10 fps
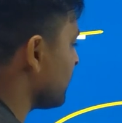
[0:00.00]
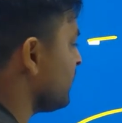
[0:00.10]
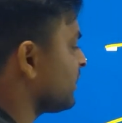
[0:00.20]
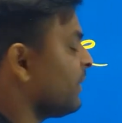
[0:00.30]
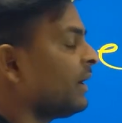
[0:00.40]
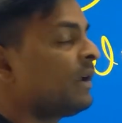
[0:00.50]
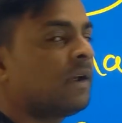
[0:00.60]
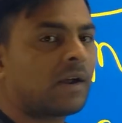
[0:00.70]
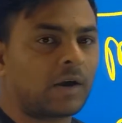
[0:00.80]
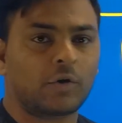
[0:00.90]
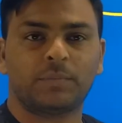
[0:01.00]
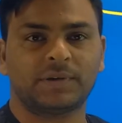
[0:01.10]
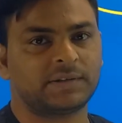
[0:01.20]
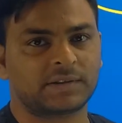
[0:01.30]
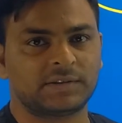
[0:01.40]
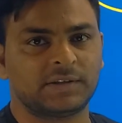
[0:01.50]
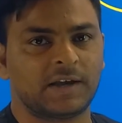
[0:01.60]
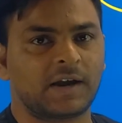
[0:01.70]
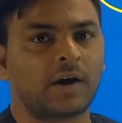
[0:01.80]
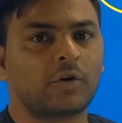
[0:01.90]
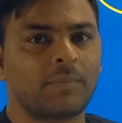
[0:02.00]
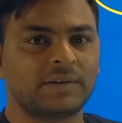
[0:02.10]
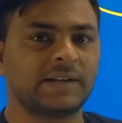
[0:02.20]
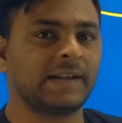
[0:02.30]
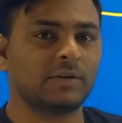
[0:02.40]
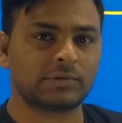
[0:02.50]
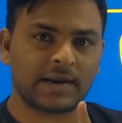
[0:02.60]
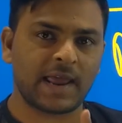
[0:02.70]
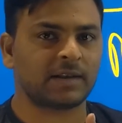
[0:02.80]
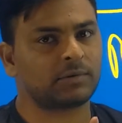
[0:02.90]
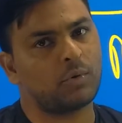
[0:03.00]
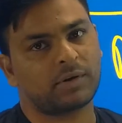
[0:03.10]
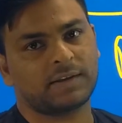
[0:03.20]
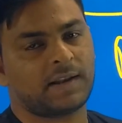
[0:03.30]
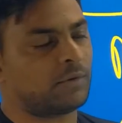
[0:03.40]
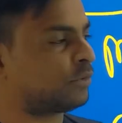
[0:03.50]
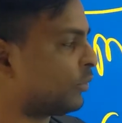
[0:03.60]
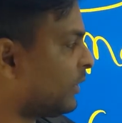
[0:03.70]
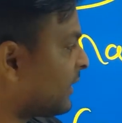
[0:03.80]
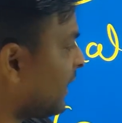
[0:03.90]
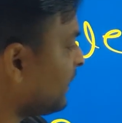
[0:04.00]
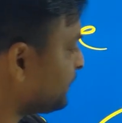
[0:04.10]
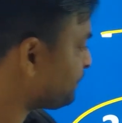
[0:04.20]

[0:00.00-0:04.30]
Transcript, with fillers: के बीच में कट ऑफ जा सकती है कट ऑफ अच्छी लगी हो तो लाइक ठोक के जाना दोस्तों ठीक है